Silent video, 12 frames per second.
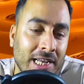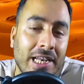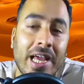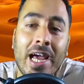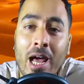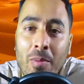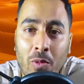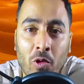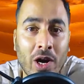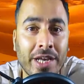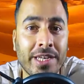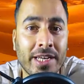الاهم
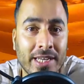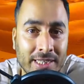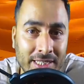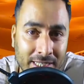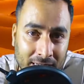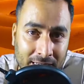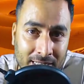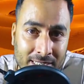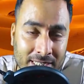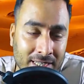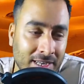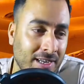هو اننا دينا
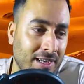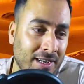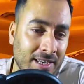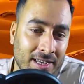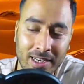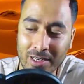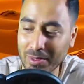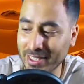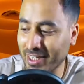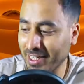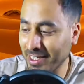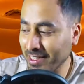الكاس
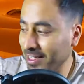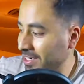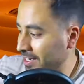للمصريين